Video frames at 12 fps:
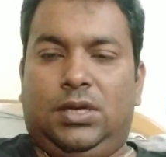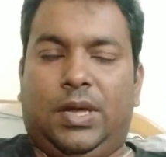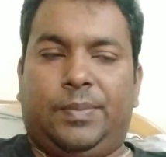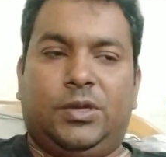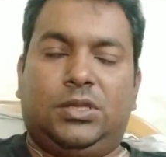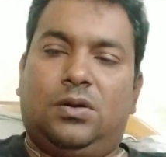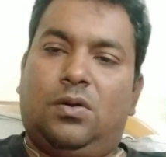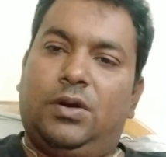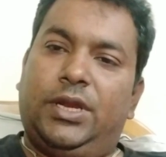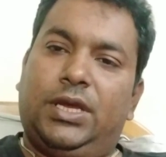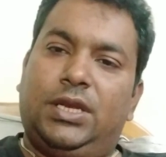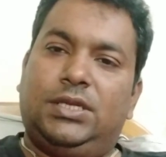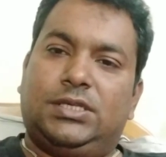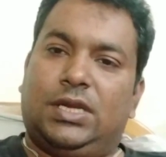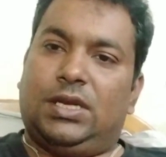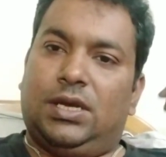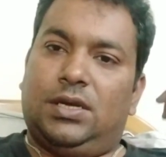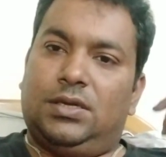আপনাদের অনেকেরই
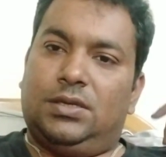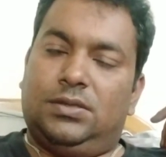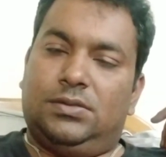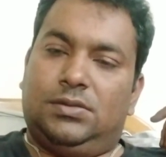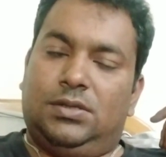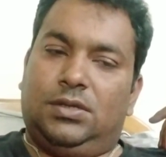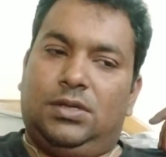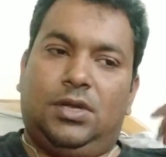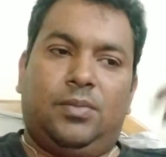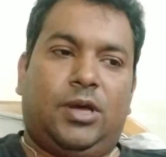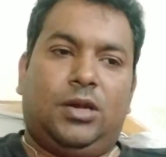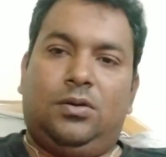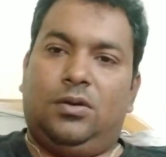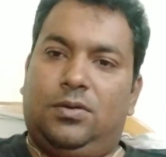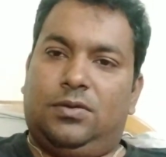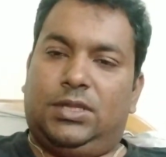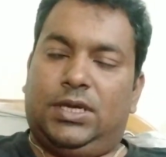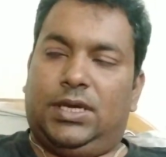জানা এই মালগুলো
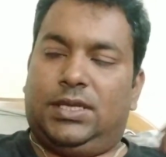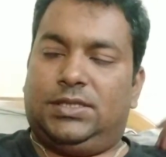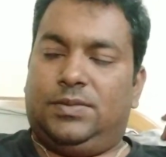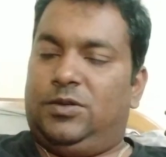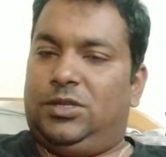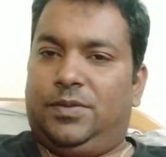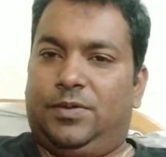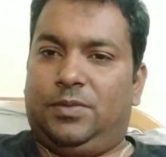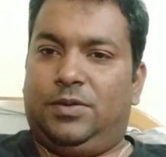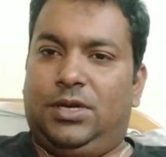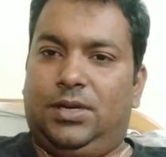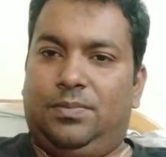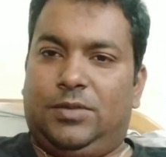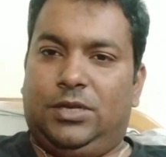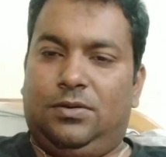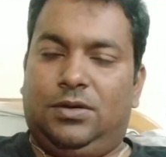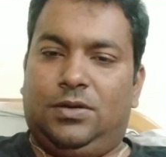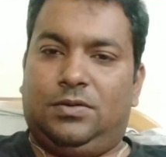কোথায় আছে বলতে পারবেন না
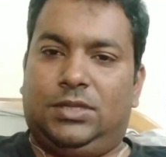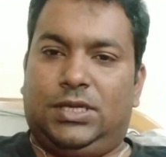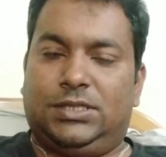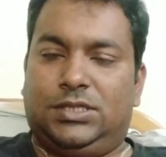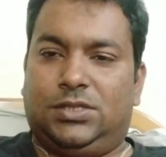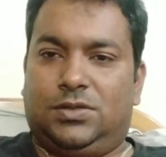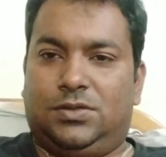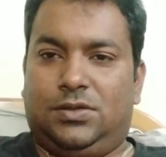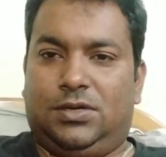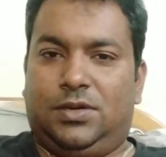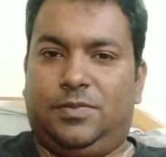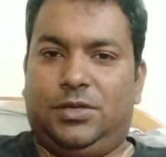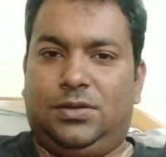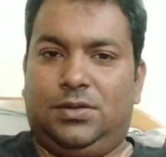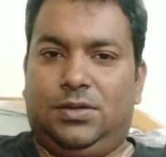মালগুলো কোথায় আছে চট্টগ্রামের